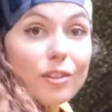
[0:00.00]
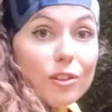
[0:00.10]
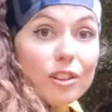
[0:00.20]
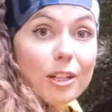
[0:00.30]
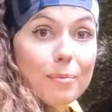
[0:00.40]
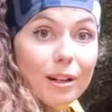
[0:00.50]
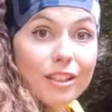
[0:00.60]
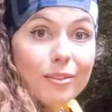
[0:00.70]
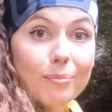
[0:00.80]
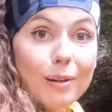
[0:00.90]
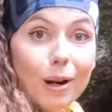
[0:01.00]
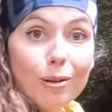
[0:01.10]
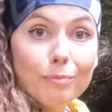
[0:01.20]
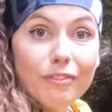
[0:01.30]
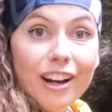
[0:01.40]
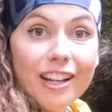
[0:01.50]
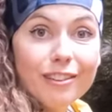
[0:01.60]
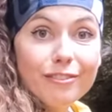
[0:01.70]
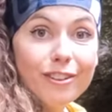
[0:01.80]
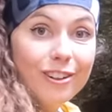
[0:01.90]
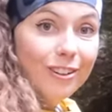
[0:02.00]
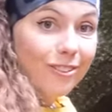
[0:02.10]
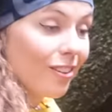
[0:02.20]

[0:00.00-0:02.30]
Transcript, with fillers: sollen immer diesen blauen Pfeilen folgen. Und